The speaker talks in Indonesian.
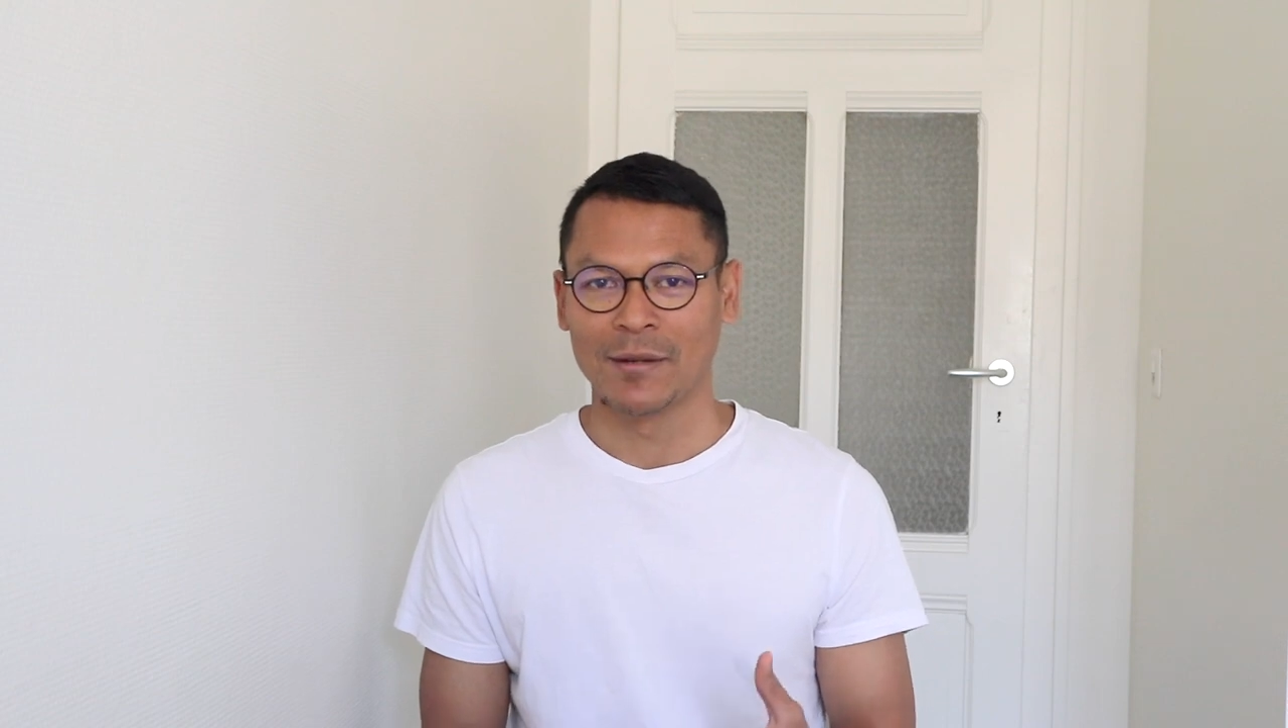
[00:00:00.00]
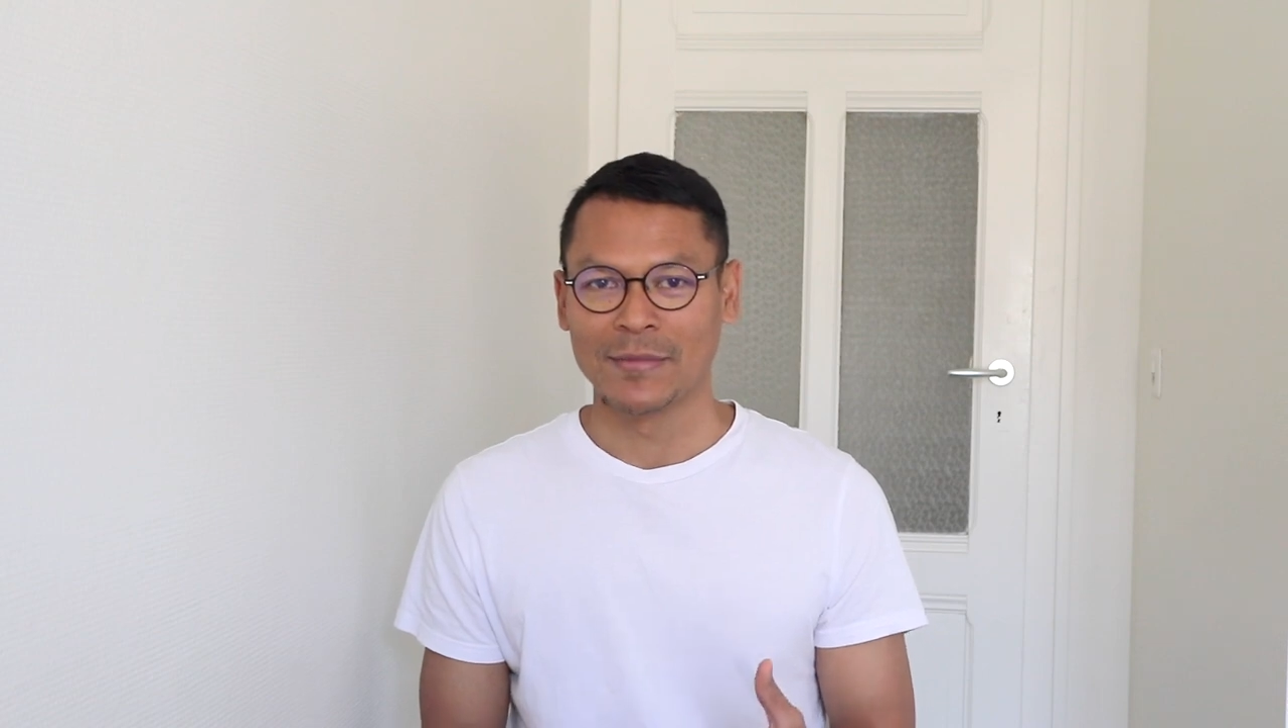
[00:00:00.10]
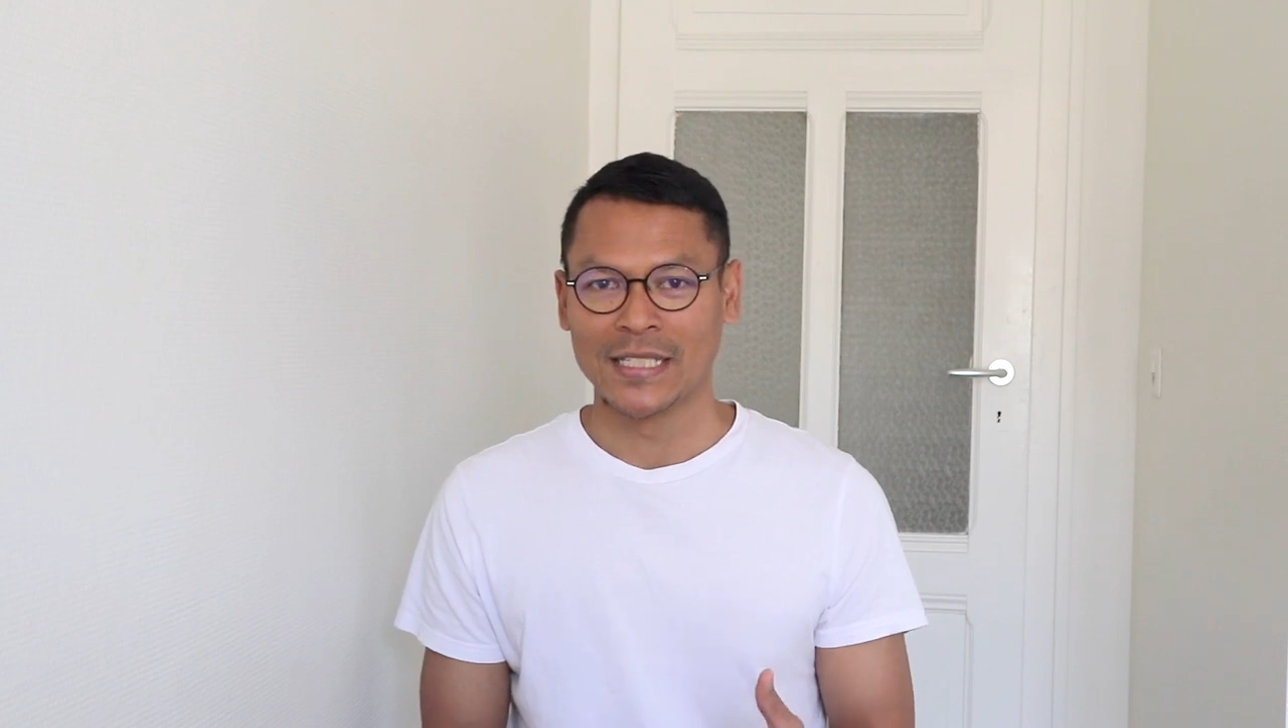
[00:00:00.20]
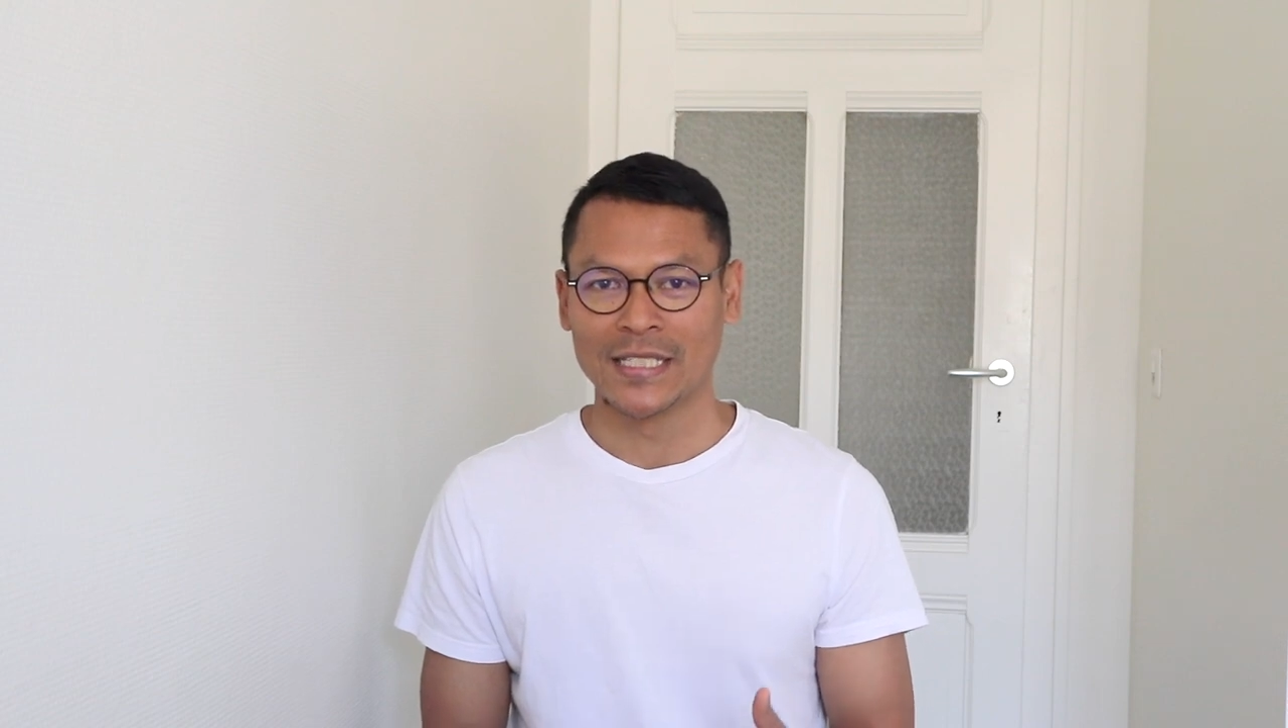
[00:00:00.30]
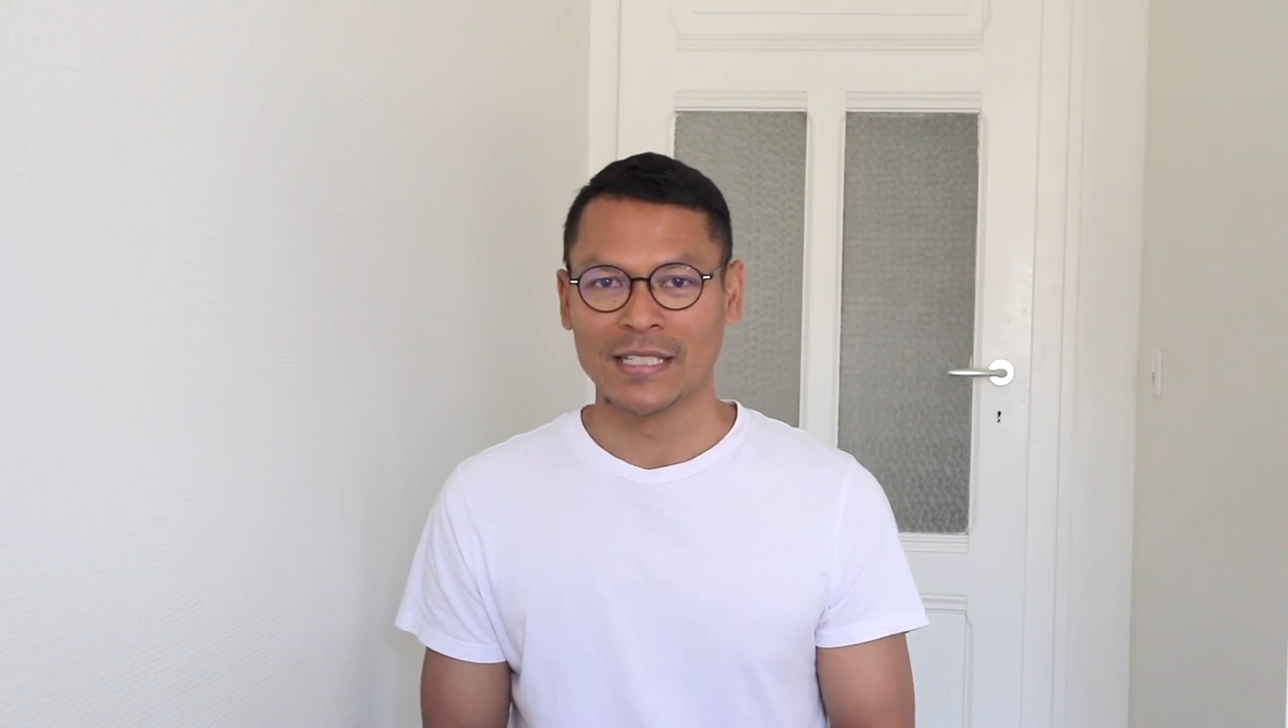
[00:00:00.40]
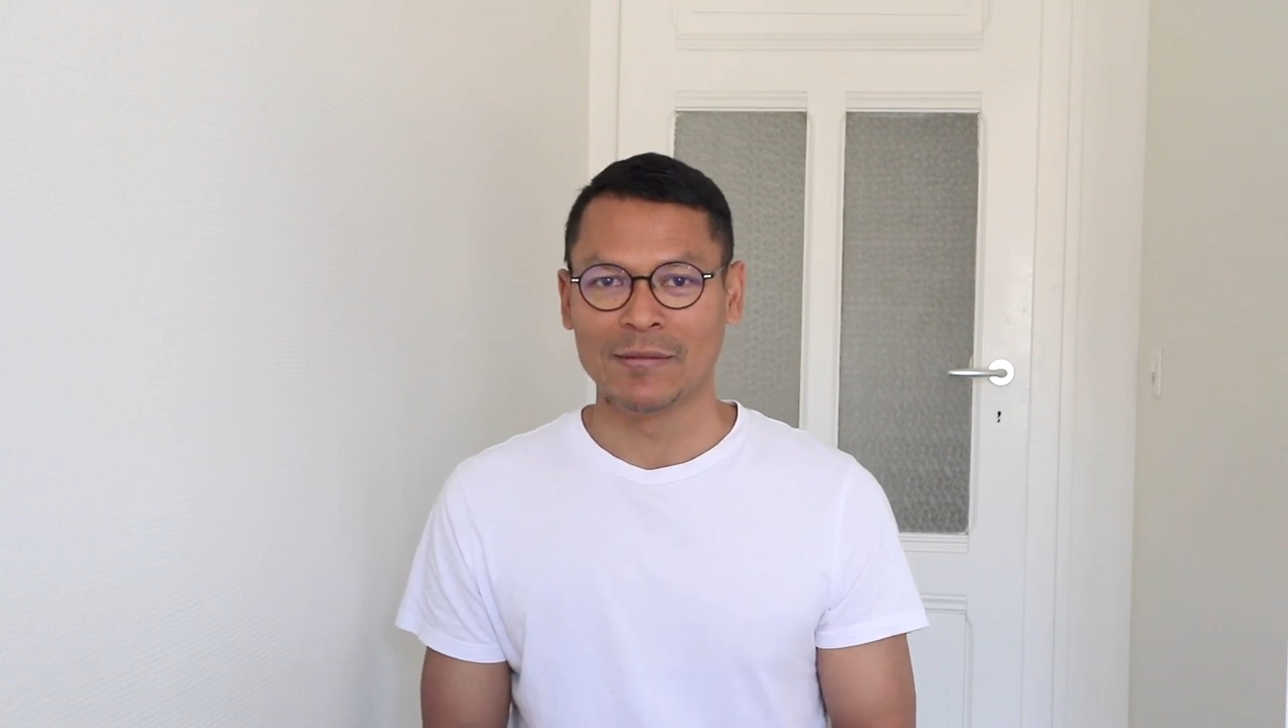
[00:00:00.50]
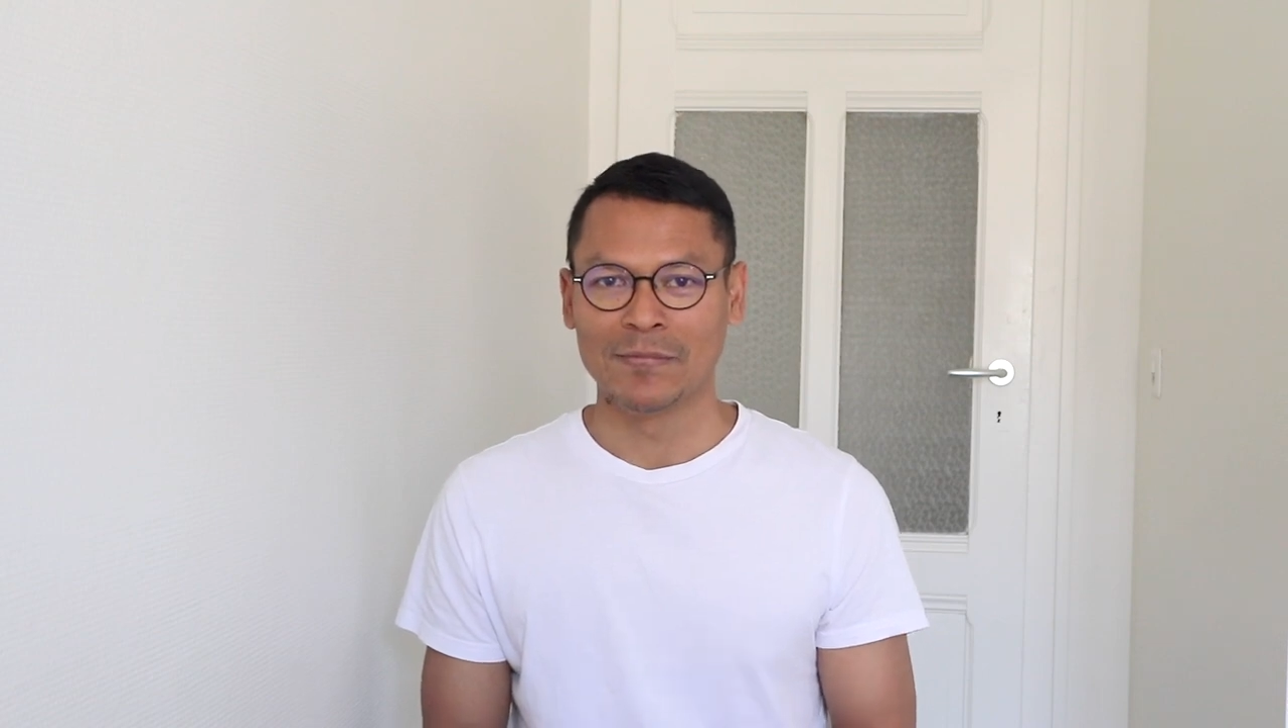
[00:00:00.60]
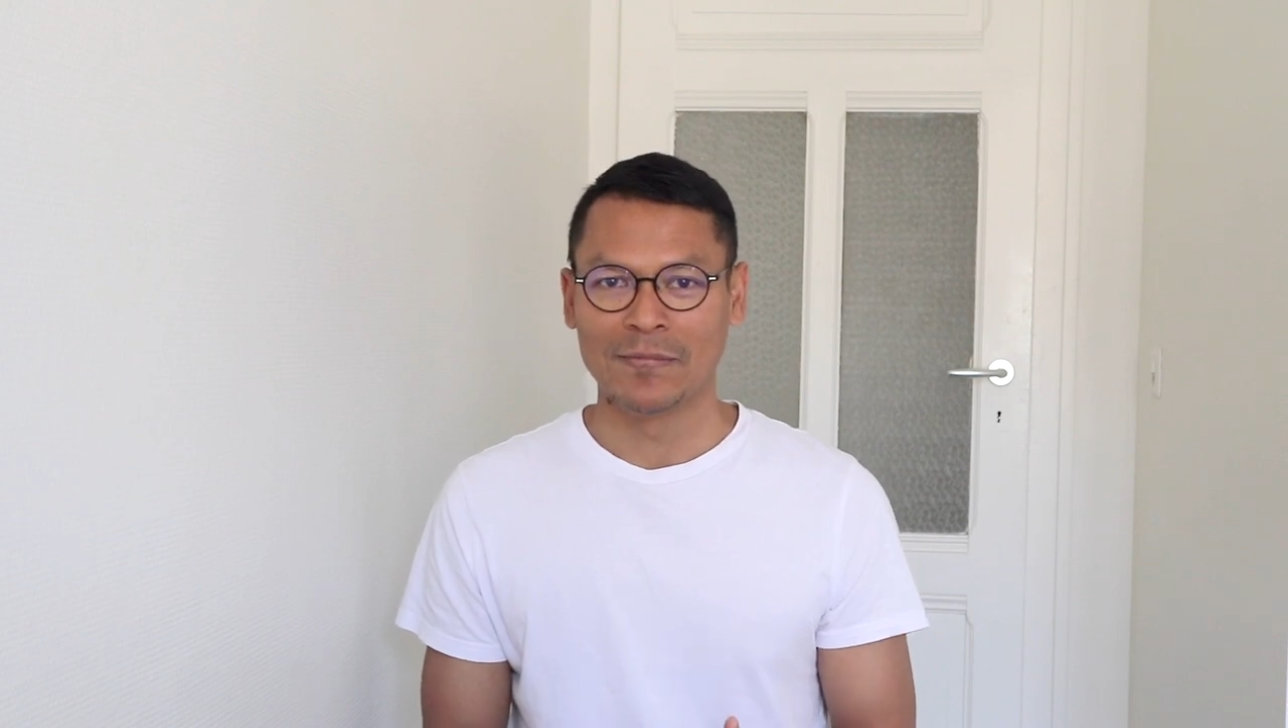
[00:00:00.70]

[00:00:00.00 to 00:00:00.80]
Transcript: menjadi